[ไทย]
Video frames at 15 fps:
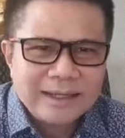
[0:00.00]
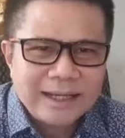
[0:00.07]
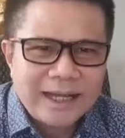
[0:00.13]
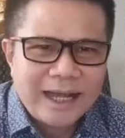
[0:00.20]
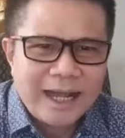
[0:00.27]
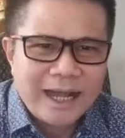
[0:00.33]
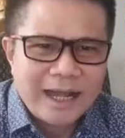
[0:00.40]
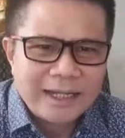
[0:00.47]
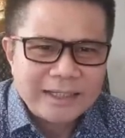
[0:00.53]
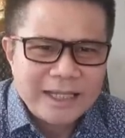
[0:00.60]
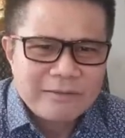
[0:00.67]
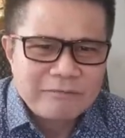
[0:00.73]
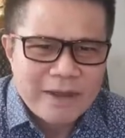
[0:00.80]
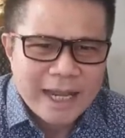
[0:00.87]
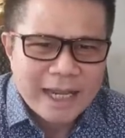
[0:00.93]
อ่า
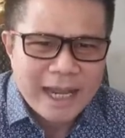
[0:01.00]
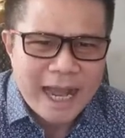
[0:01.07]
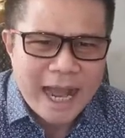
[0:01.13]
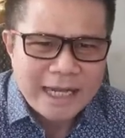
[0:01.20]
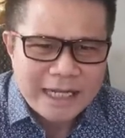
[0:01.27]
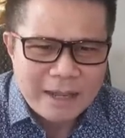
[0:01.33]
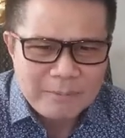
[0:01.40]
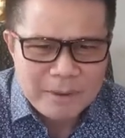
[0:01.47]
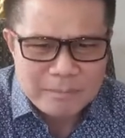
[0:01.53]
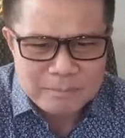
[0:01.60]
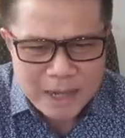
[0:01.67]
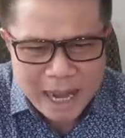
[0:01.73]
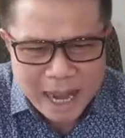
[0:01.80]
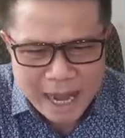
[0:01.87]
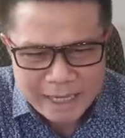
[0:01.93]
ที่ฝ่ายค้านอภิ
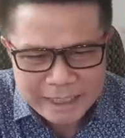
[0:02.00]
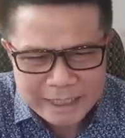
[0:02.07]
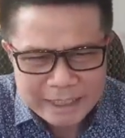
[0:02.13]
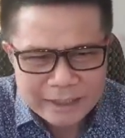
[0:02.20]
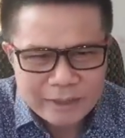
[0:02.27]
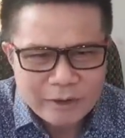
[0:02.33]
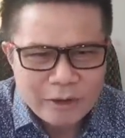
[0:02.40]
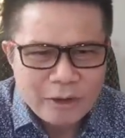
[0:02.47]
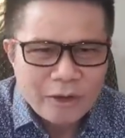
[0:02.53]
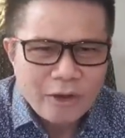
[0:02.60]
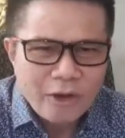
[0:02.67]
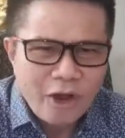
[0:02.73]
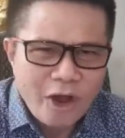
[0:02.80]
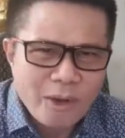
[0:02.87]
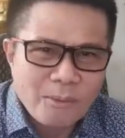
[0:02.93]
ปรายนี่
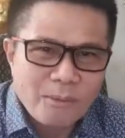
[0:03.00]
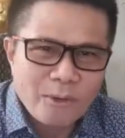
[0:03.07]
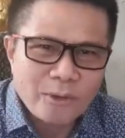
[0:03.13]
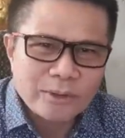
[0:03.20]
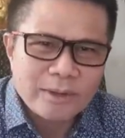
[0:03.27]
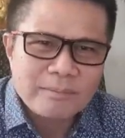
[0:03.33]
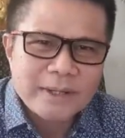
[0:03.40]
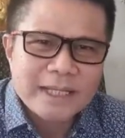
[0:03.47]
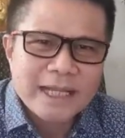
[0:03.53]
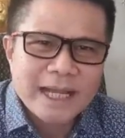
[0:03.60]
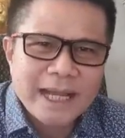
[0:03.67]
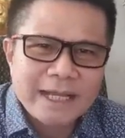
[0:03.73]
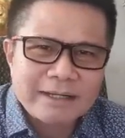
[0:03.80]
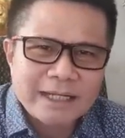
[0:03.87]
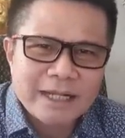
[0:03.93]
ข้อมูลมันเป็นยัง
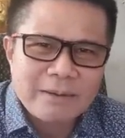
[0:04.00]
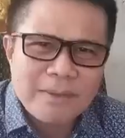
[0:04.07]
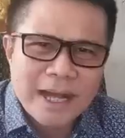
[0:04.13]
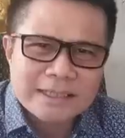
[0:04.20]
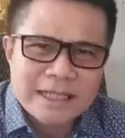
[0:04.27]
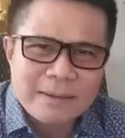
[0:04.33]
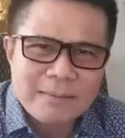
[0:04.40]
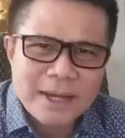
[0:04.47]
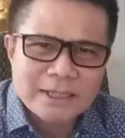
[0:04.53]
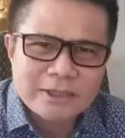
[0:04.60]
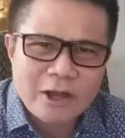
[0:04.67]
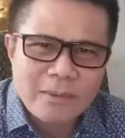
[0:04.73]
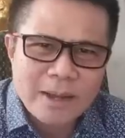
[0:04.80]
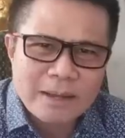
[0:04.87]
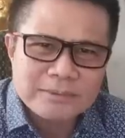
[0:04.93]
ไงรัฐบาลสามารถ
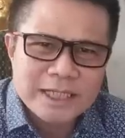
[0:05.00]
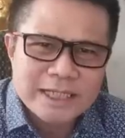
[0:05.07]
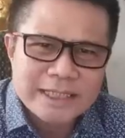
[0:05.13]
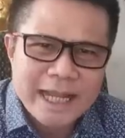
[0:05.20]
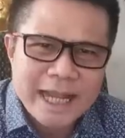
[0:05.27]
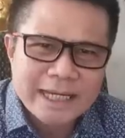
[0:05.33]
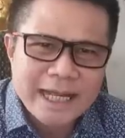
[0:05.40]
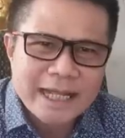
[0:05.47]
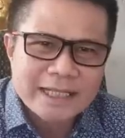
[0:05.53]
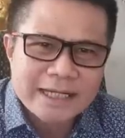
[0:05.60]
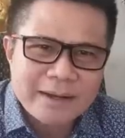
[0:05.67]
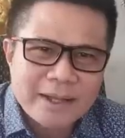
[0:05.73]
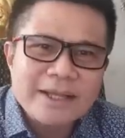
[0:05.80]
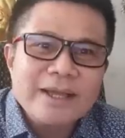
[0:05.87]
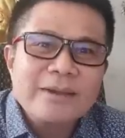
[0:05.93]
ตอบคำชี้แจงได้หรื
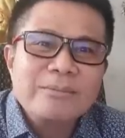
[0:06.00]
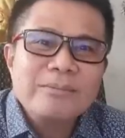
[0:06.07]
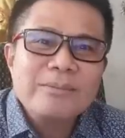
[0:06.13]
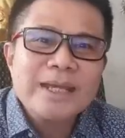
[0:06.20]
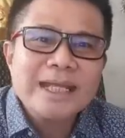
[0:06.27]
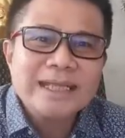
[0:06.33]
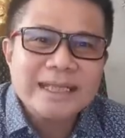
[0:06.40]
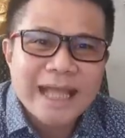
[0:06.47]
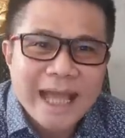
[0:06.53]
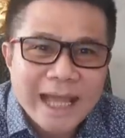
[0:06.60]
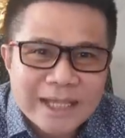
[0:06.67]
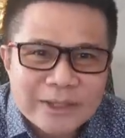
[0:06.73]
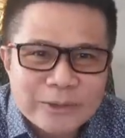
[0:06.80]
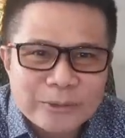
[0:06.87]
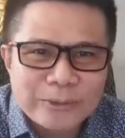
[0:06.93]
อไม่มีแต่
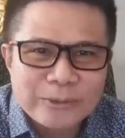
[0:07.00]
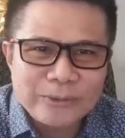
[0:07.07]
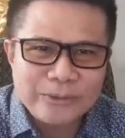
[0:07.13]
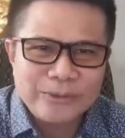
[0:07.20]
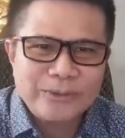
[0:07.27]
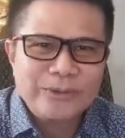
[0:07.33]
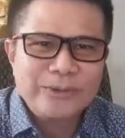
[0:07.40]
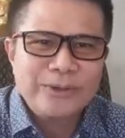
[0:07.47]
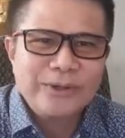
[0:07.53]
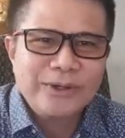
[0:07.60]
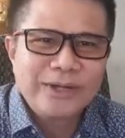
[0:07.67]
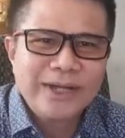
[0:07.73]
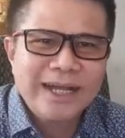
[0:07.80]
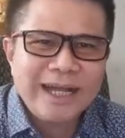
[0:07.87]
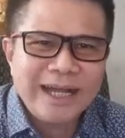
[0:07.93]
อยู่
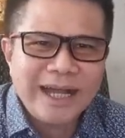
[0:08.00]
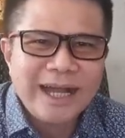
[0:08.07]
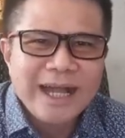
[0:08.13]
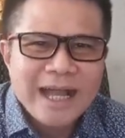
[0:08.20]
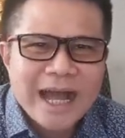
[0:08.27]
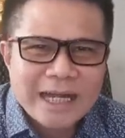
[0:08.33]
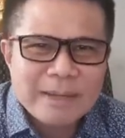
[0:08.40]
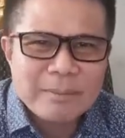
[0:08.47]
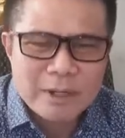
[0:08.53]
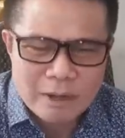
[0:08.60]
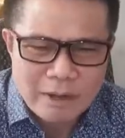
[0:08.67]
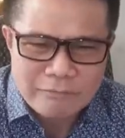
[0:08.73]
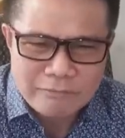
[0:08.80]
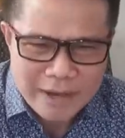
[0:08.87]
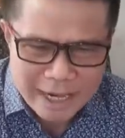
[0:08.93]
อันนี้เหมือน
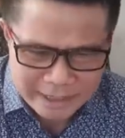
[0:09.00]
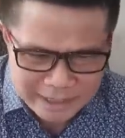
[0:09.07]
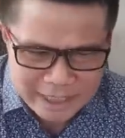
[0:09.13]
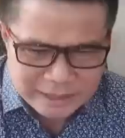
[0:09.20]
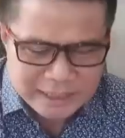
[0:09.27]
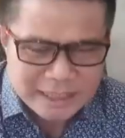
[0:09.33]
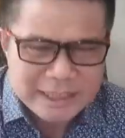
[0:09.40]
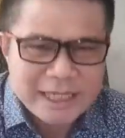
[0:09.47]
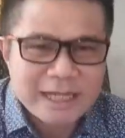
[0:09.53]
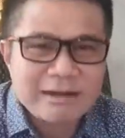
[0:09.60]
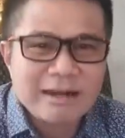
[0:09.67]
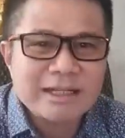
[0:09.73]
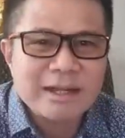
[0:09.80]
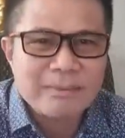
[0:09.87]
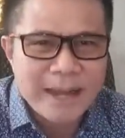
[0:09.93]
ว่าฝ่ายที่ยังจะเชียร์
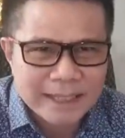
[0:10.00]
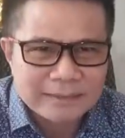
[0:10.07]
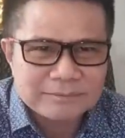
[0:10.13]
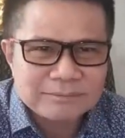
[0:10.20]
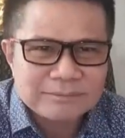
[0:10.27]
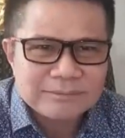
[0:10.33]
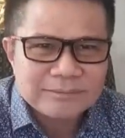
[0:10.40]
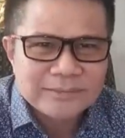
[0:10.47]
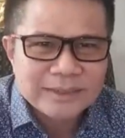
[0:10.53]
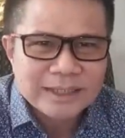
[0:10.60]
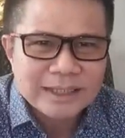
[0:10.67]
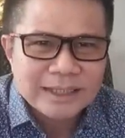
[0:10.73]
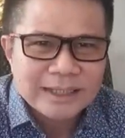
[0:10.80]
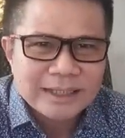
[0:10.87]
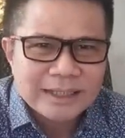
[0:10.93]
รัฐบาล
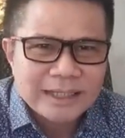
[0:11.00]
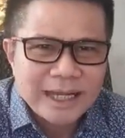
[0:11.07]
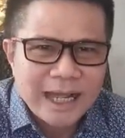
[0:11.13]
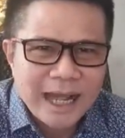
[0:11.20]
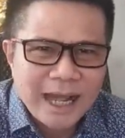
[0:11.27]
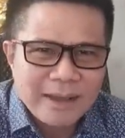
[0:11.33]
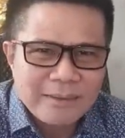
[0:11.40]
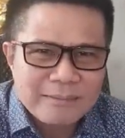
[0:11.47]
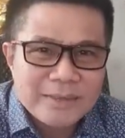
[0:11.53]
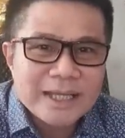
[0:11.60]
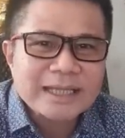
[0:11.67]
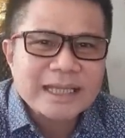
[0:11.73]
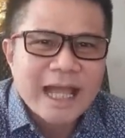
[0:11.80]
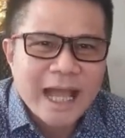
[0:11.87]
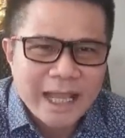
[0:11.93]
นะฮะมี
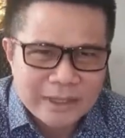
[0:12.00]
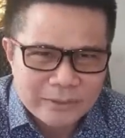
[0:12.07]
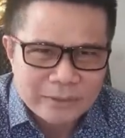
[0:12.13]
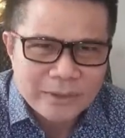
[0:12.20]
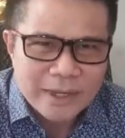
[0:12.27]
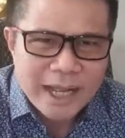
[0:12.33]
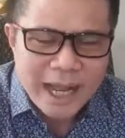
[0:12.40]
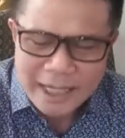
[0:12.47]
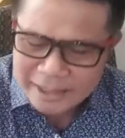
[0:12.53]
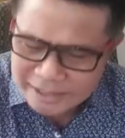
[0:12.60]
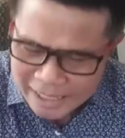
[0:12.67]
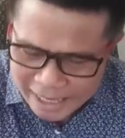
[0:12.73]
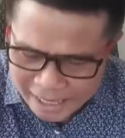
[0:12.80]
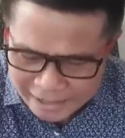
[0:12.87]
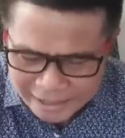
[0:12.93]
แต่อยู่ไอ้
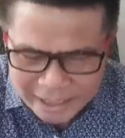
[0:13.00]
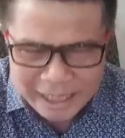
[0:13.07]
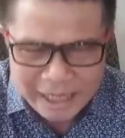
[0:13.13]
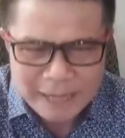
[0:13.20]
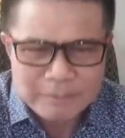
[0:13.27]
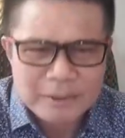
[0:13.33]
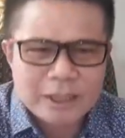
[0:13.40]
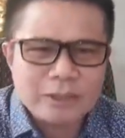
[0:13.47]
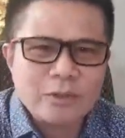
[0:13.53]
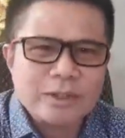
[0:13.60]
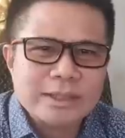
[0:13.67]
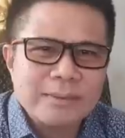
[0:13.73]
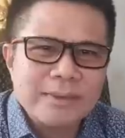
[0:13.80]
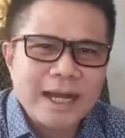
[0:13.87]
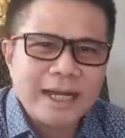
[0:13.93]
แต่นี่แหละครับคือตัว
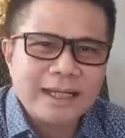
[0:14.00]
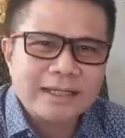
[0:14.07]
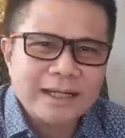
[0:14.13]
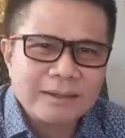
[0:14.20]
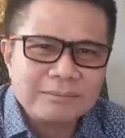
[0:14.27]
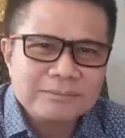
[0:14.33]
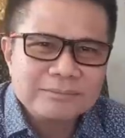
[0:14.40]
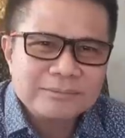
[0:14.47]
สำคัญครับ